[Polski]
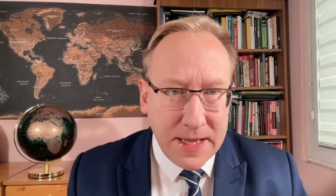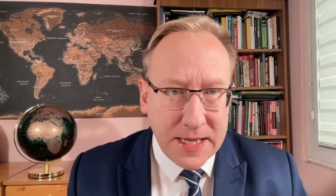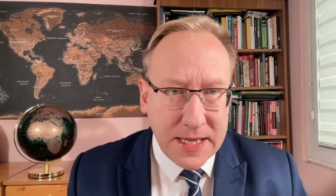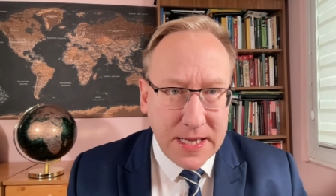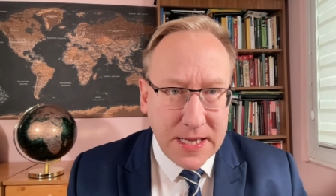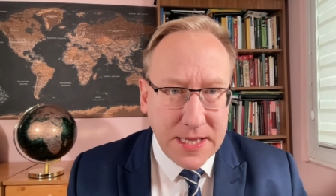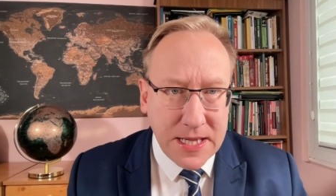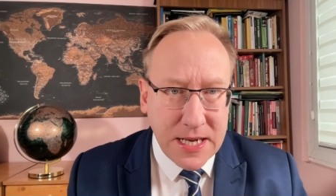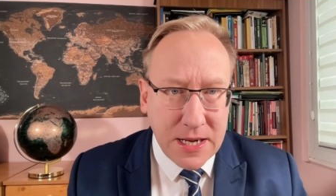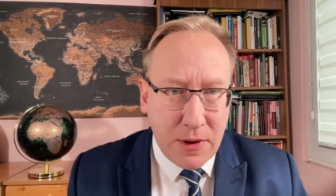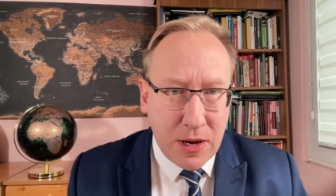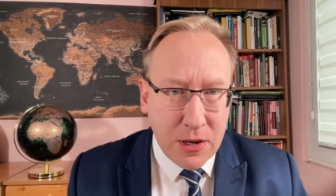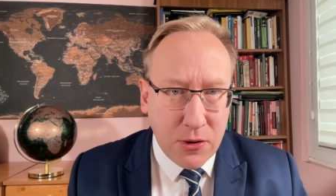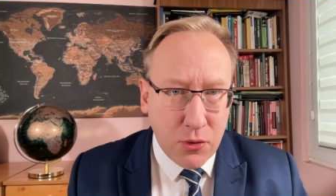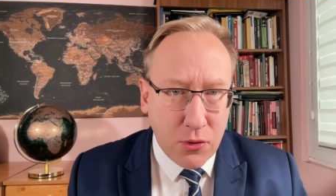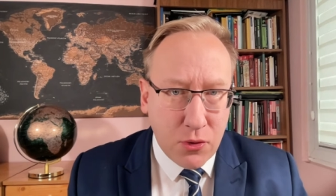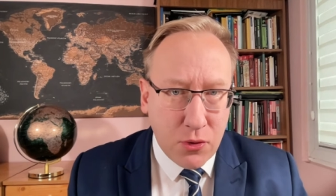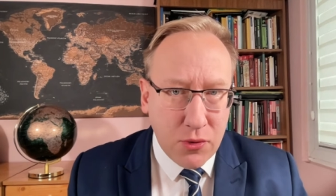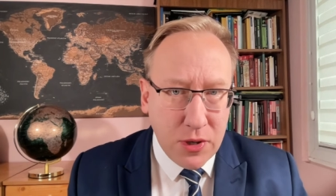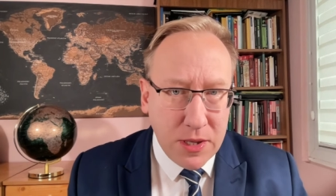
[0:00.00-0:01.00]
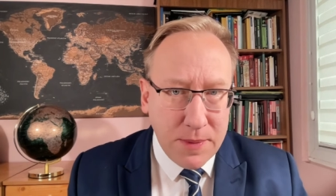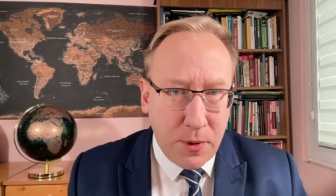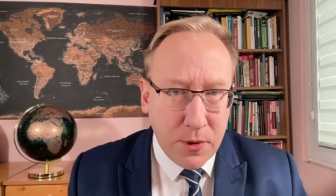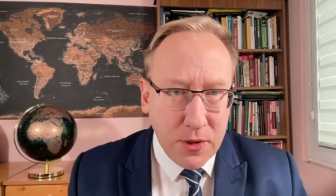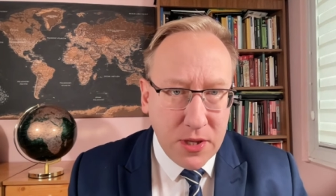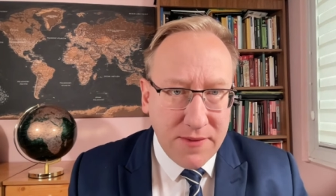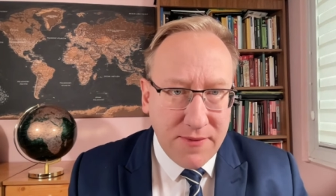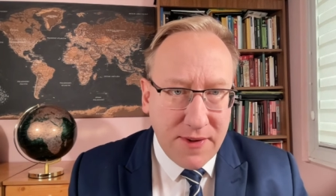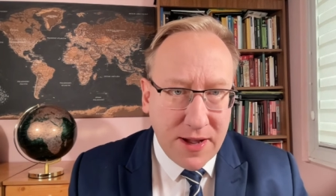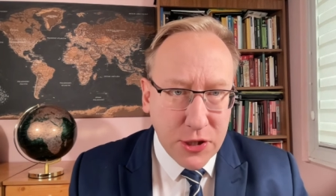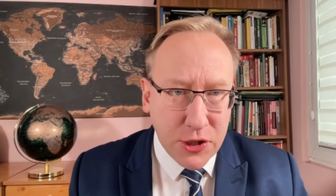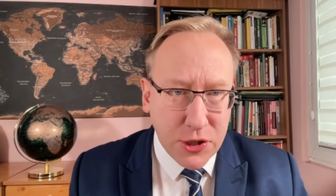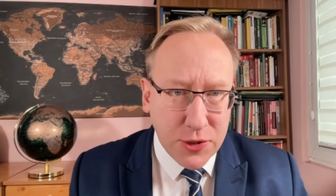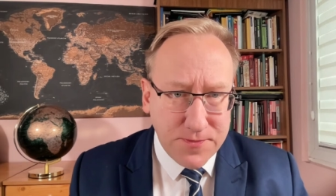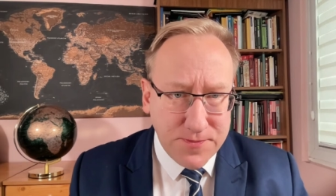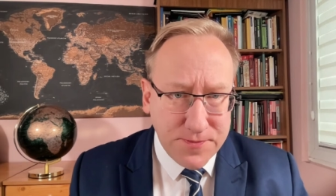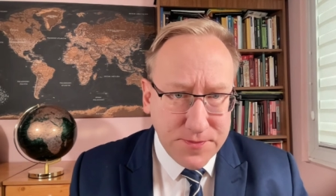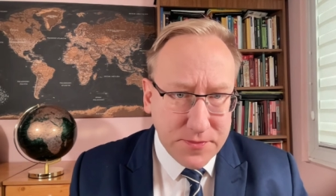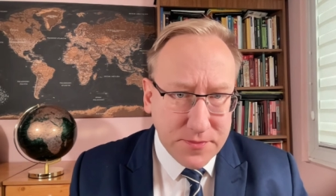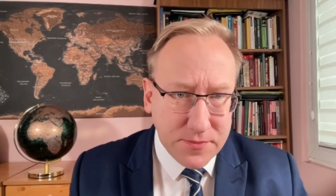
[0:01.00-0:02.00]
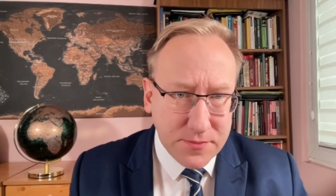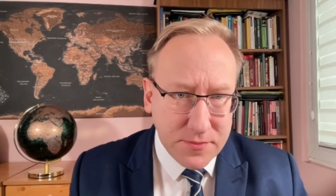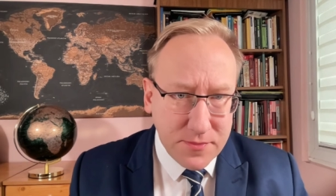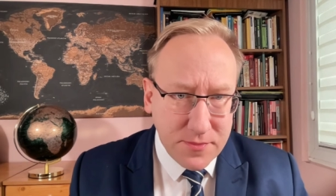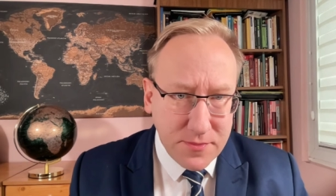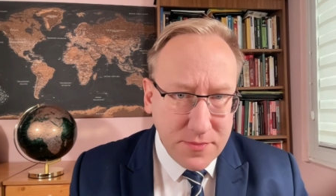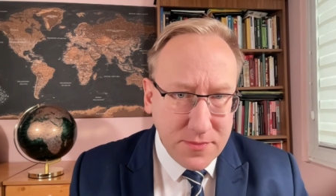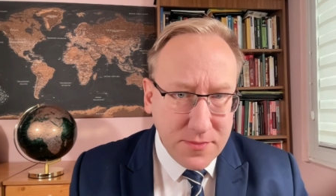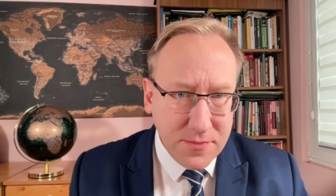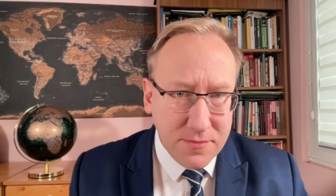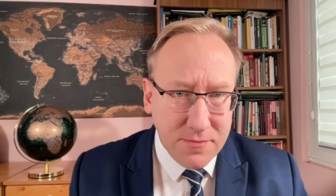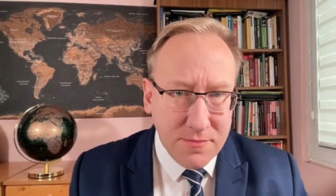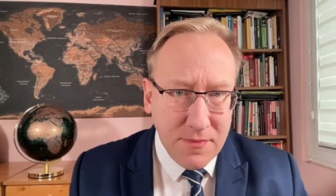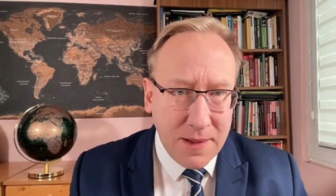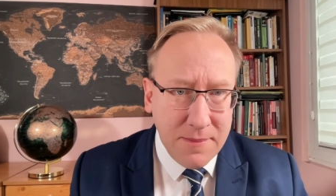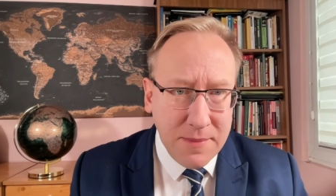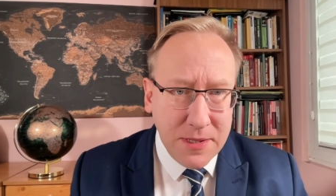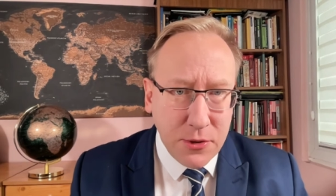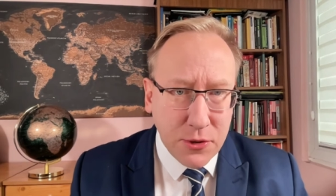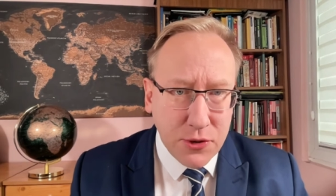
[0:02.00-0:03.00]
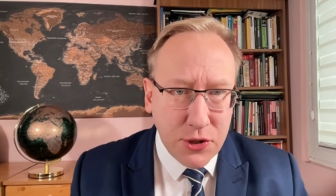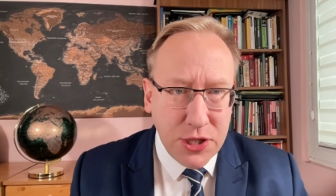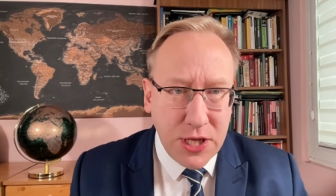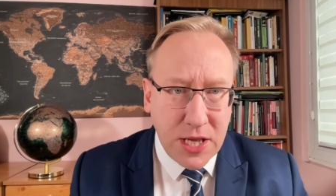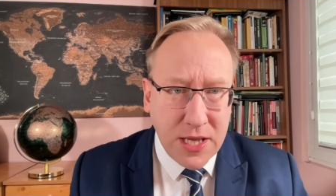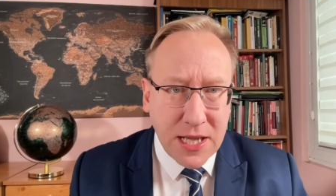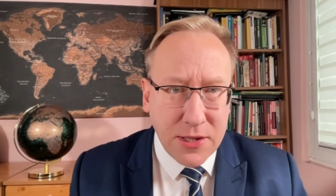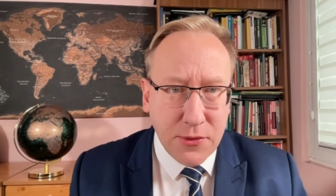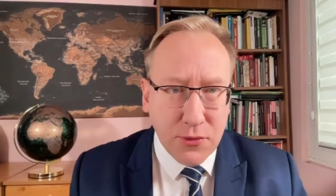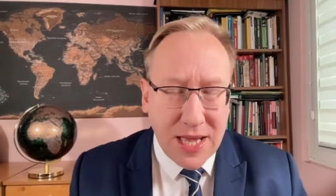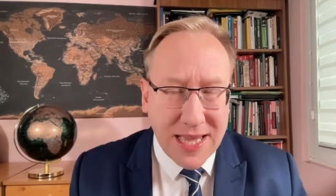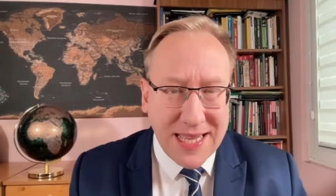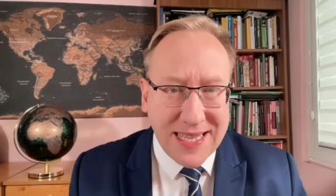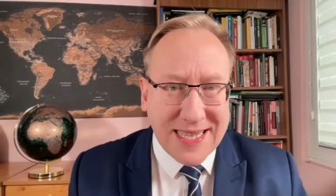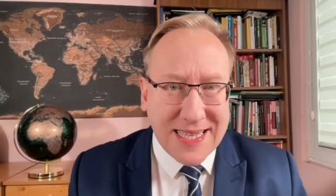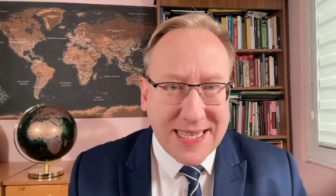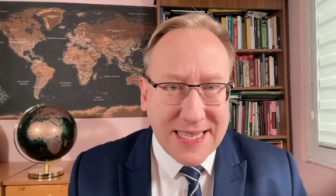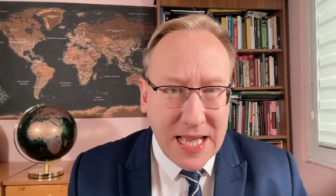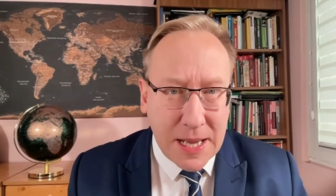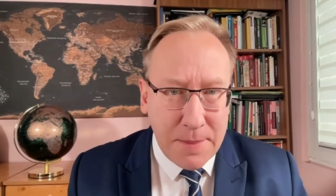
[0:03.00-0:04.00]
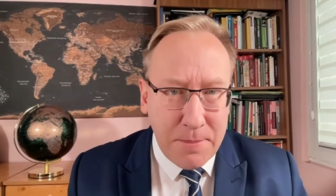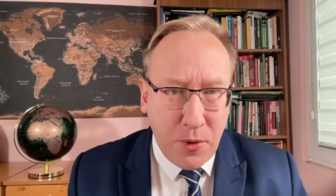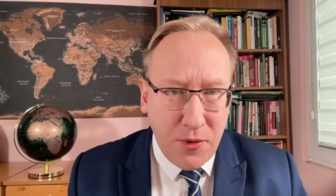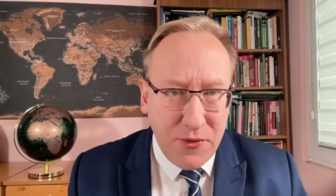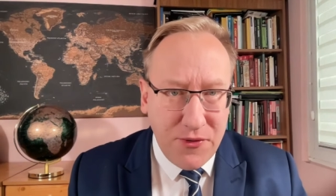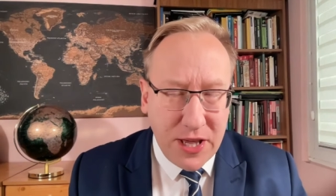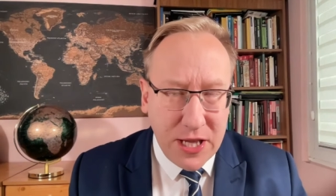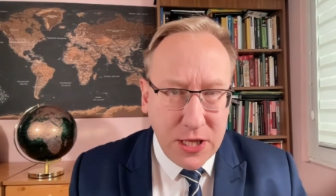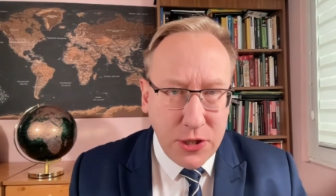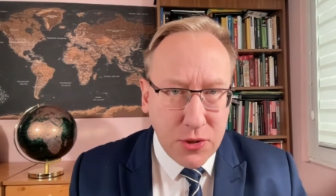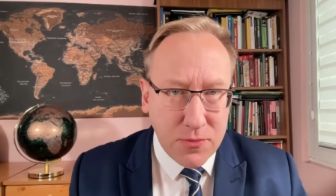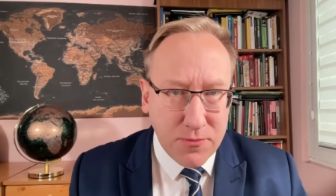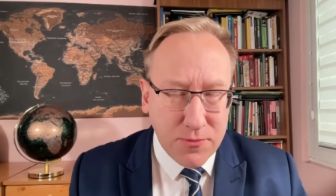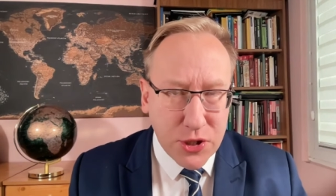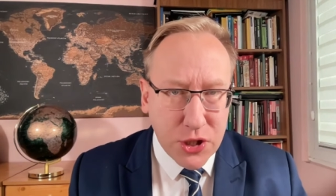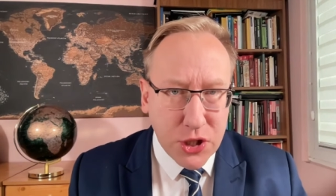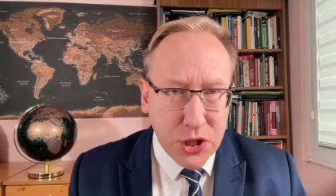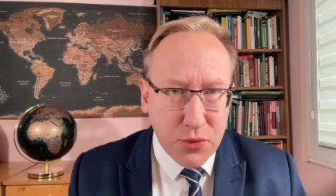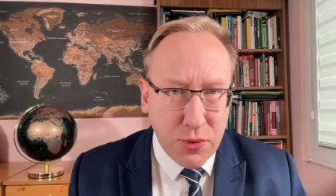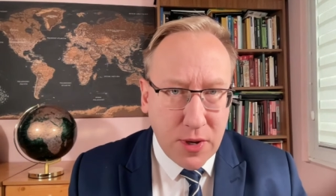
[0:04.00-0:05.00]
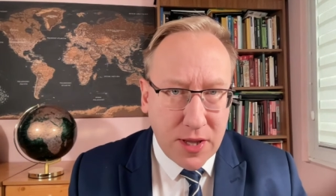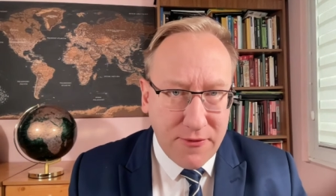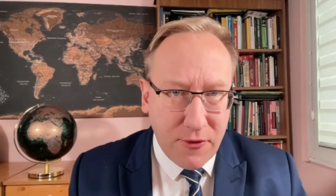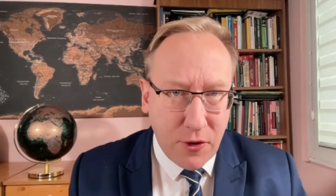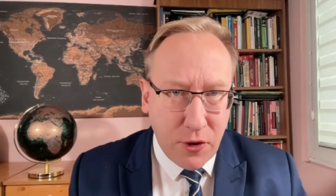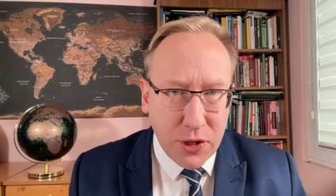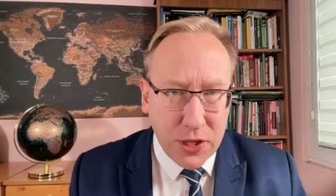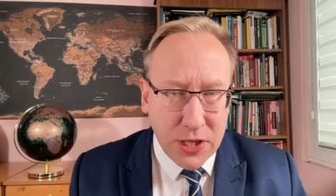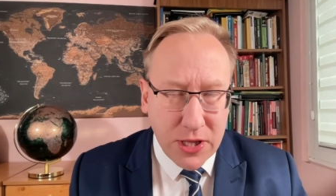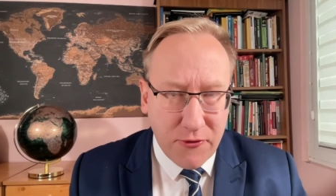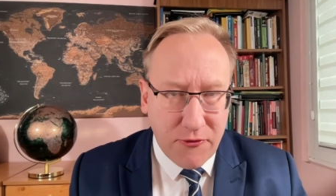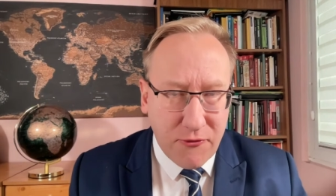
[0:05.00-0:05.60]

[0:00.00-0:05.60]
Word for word: generała Kukuły, ponieważ mamy do czynienia tutaj z zapowiedzią przyszłej wojny.